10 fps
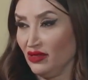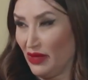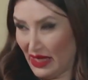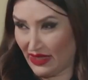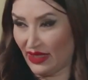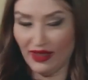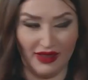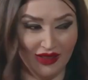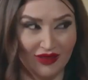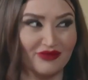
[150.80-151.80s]

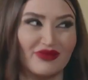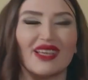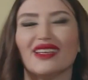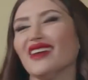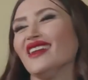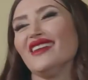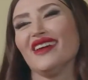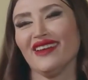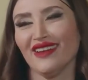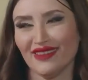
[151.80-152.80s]
برازيلي لا لا
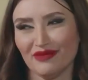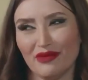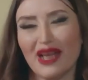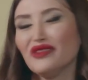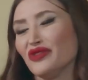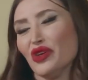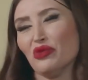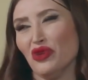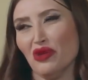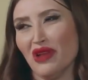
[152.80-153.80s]
لا لا مالي فيه
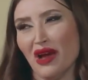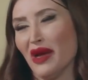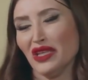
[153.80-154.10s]
بنوب لا